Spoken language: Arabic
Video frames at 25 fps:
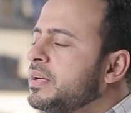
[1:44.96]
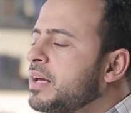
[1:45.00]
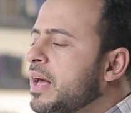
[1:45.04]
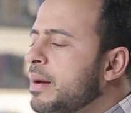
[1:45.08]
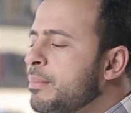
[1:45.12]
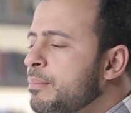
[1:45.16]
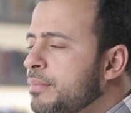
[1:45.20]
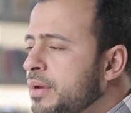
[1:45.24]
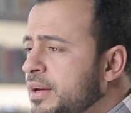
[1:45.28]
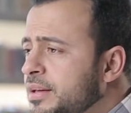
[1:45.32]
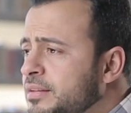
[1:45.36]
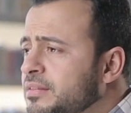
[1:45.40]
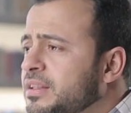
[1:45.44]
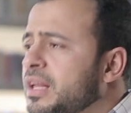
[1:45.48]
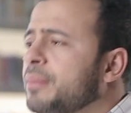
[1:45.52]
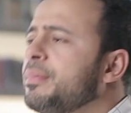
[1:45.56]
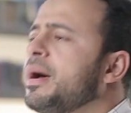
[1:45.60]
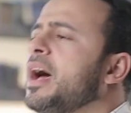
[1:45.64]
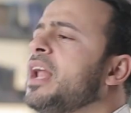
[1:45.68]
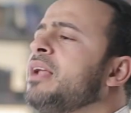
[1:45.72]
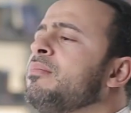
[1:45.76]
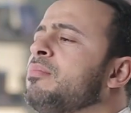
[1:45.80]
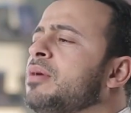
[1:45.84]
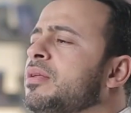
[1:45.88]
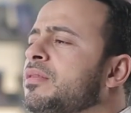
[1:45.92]
كمل انت
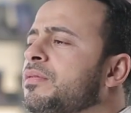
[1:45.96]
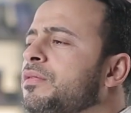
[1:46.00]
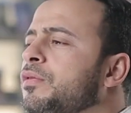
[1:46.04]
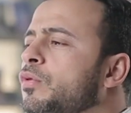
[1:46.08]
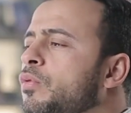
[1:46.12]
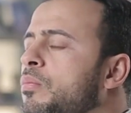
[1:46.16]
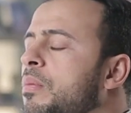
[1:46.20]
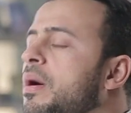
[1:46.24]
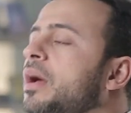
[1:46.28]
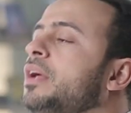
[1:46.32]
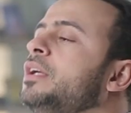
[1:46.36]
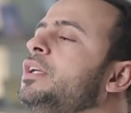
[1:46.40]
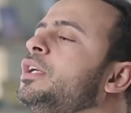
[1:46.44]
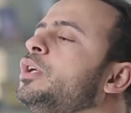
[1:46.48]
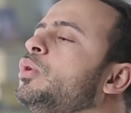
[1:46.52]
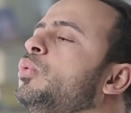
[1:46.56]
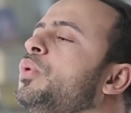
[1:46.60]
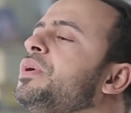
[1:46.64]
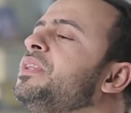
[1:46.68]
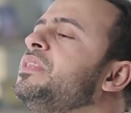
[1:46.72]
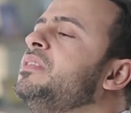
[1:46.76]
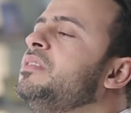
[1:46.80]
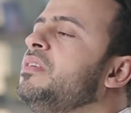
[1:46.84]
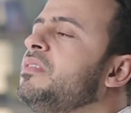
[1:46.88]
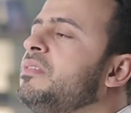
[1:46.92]
بقى المنظومة
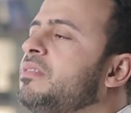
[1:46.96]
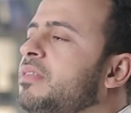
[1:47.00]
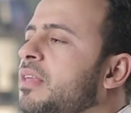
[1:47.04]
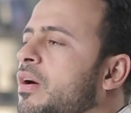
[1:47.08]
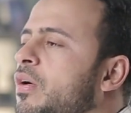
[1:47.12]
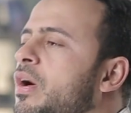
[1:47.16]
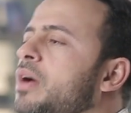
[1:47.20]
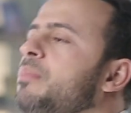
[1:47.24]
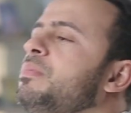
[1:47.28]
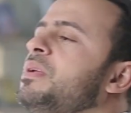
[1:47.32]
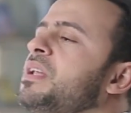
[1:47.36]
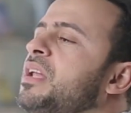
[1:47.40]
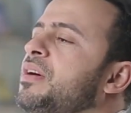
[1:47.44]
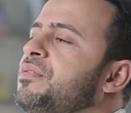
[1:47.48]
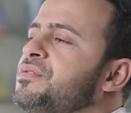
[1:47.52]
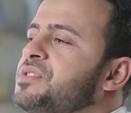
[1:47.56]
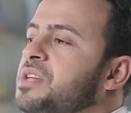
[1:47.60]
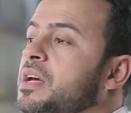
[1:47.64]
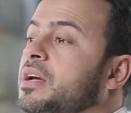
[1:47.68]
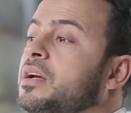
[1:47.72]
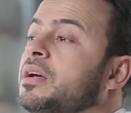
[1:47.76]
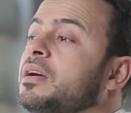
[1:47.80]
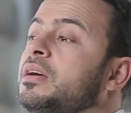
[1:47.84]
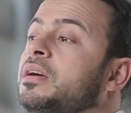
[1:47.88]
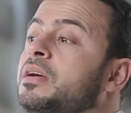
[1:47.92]
وادي الثواب
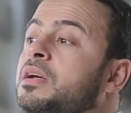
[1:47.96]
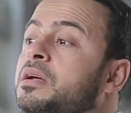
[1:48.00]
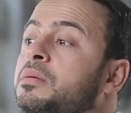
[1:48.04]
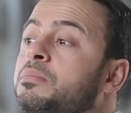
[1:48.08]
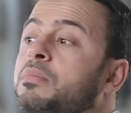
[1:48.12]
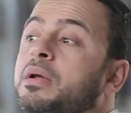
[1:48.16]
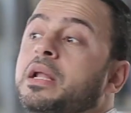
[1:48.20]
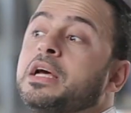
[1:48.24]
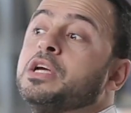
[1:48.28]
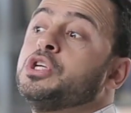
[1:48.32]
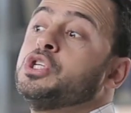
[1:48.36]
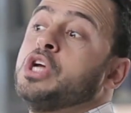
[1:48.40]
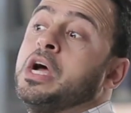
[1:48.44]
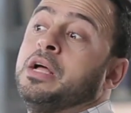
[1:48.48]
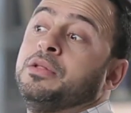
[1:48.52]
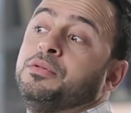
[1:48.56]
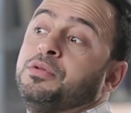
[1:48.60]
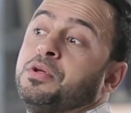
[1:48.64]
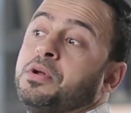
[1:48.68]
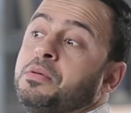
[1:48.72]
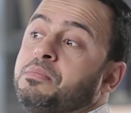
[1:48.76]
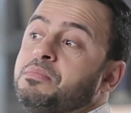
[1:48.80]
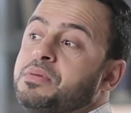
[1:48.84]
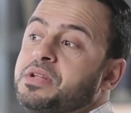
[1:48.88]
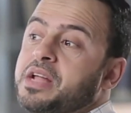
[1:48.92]
لنفسك مالكش
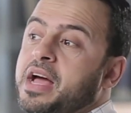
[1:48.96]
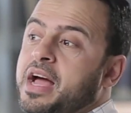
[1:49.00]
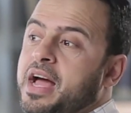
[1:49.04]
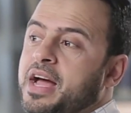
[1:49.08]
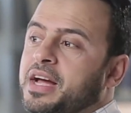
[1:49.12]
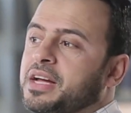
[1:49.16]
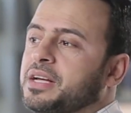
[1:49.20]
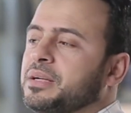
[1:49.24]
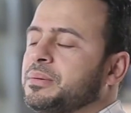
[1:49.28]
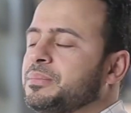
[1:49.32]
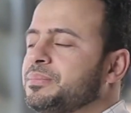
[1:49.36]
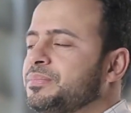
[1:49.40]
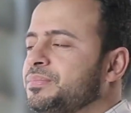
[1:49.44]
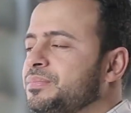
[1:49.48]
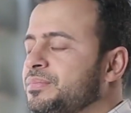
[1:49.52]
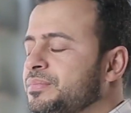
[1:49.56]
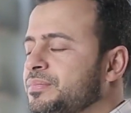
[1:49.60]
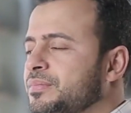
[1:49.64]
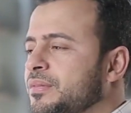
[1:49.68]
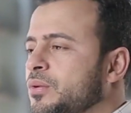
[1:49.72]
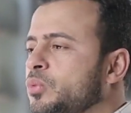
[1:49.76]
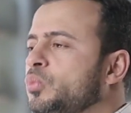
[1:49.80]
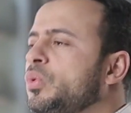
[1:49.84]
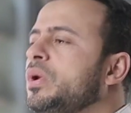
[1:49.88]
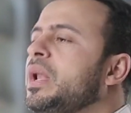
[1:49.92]
عند ربنا حاجة
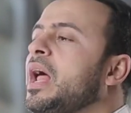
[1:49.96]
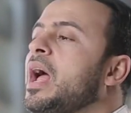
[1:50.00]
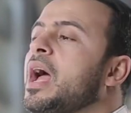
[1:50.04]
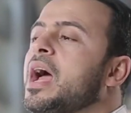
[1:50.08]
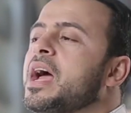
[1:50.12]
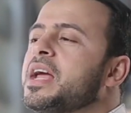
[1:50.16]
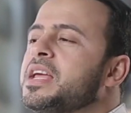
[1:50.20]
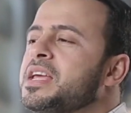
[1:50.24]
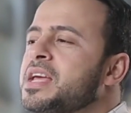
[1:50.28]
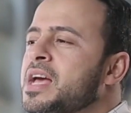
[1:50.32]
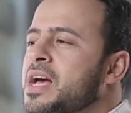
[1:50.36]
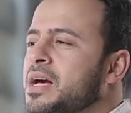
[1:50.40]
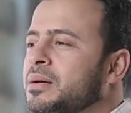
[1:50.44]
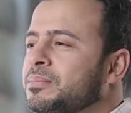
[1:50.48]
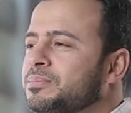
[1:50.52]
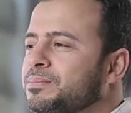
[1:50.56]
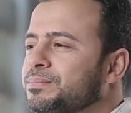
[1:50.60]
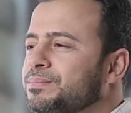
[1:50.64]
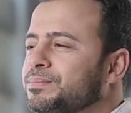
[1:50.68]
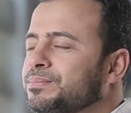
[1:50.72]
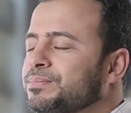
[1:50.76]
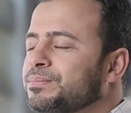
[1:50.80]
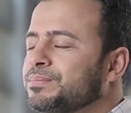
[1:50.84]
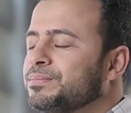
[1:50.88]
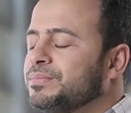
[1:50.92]
والحقيقة
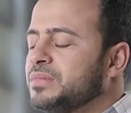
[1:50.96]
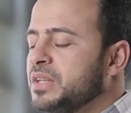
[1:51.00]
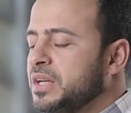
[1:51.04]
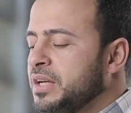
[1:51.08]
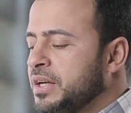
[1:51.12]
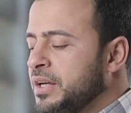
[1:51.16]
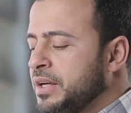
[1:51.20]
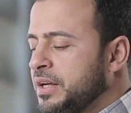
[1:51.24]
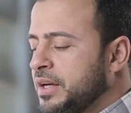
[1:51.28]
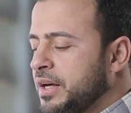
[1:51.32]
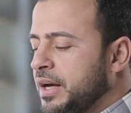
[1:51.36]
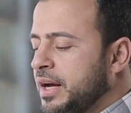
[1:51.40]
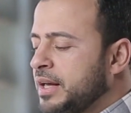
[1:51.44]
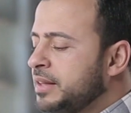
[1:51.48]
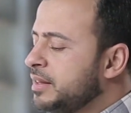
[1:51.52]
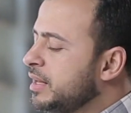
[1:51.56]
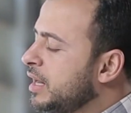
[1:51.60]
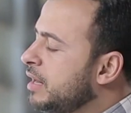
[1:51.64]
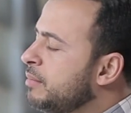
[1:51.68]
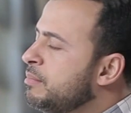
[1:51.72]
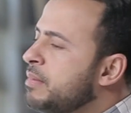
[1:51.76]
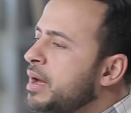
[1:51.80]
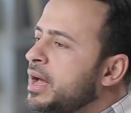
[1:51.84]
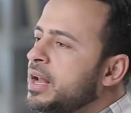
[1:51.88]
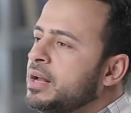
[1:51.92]
إن
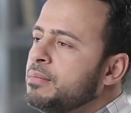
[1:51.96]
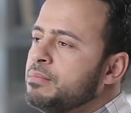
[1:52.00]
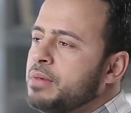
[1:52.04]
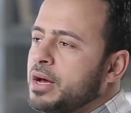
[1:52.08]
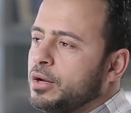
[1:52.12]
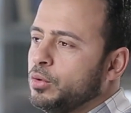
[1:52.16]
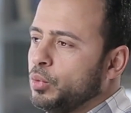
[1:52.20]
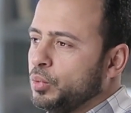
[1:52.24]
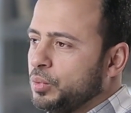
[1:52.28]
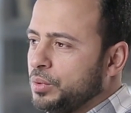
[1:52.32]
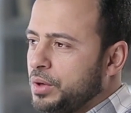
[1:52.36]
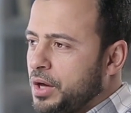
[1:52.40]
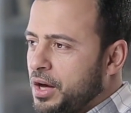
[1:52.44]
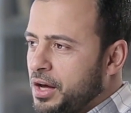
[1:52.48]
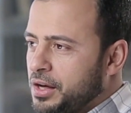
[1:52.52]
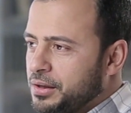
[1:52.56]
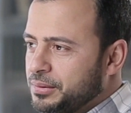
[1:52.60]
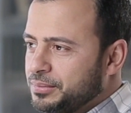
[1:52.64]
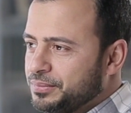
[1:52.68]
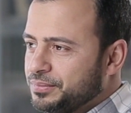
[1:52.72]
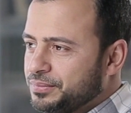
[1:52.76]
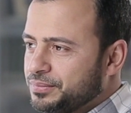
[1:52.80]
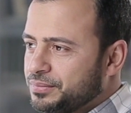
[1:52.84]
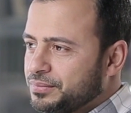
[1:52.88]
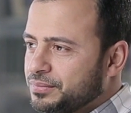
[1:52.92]
المال مال الله
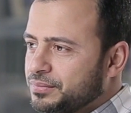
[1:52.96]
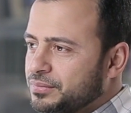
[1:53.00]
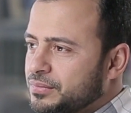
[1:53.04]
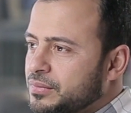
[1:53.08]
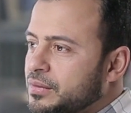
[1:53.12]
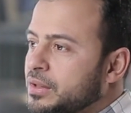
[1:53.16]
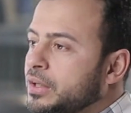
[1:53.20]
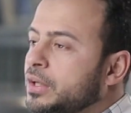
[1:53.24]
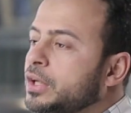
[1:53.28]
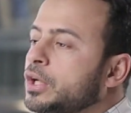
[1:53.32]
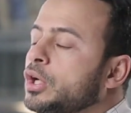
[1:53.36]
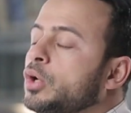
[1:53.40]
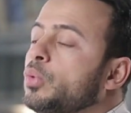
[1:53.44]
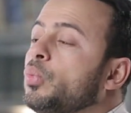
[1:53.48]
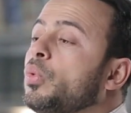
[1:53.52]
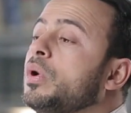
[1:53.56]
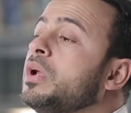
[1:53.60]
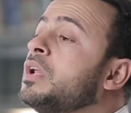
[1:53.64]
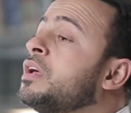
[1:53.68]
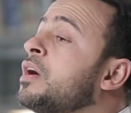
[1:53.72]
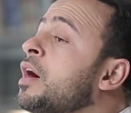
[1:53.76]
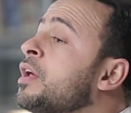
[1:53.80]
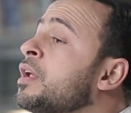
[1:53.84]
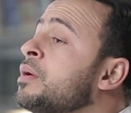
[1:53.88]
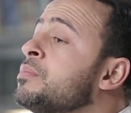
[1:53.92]

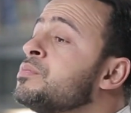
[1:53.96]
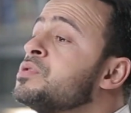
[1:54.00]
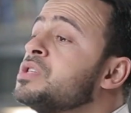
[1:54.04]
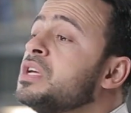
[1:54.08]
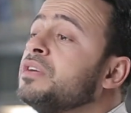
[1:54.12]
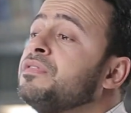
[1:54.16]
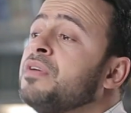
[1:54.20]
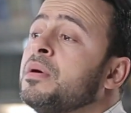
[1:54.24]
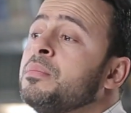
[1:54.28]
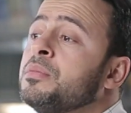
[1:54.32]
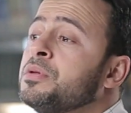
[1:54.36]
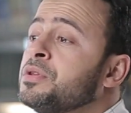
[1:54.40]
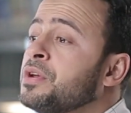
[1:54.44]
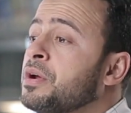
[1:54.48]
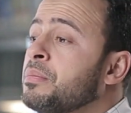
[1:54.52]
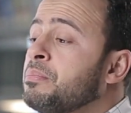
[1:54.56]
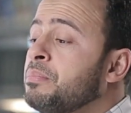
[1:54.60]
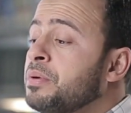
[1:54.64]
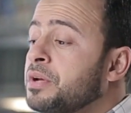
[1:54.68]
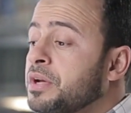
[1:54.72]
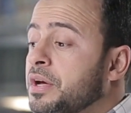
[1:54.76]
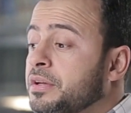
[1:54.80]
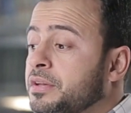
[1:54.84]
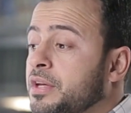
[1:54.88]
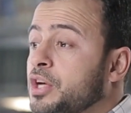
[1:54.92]
والكرم صفة من
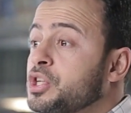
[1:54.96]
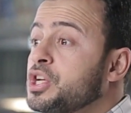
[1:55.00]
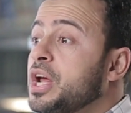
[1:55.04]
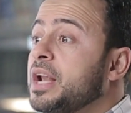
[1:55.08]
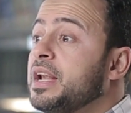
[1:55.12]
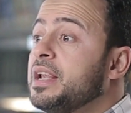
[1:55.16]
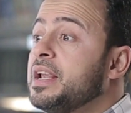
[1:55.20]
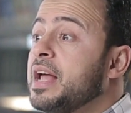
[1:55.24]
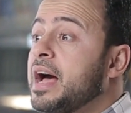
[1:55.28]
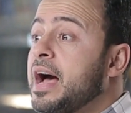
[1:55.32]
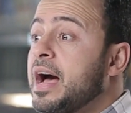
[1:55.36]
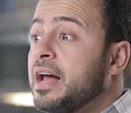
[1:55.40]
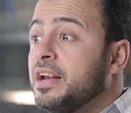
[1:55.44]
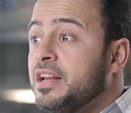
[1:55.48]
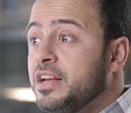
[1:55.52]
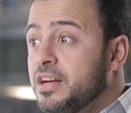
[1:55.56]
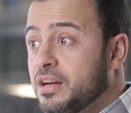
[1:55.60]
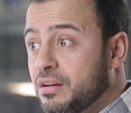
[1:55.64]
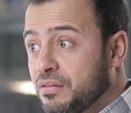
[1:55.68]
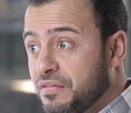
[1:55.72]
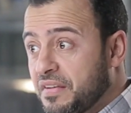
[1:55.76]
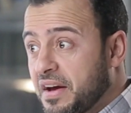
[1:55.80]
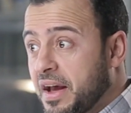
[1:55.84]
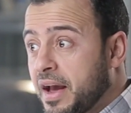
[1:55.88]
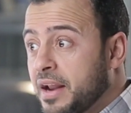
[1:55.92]
ربنا تجلى
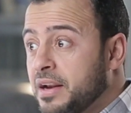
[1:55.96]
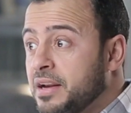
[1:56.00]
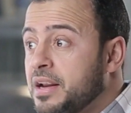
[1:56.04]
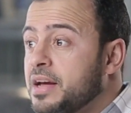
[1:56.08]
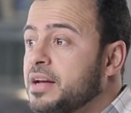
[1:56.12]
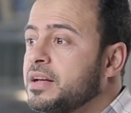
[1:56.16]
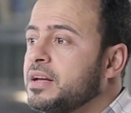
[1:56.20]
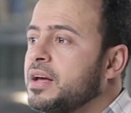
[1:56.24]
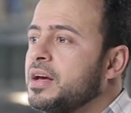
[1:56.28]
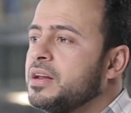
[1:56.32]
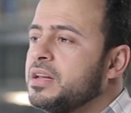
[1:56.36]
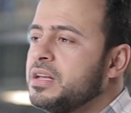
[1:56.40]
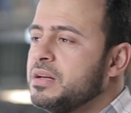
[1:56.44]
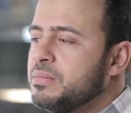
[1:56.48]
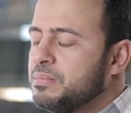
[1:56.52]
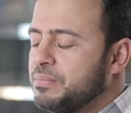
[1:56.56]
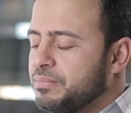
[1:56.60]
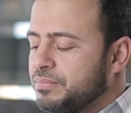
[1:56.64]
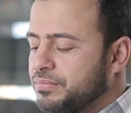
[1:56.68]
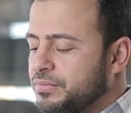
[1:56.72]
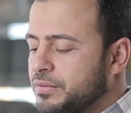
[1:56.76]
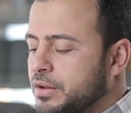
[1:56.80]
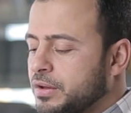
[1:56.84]
عليك فخلاك كريم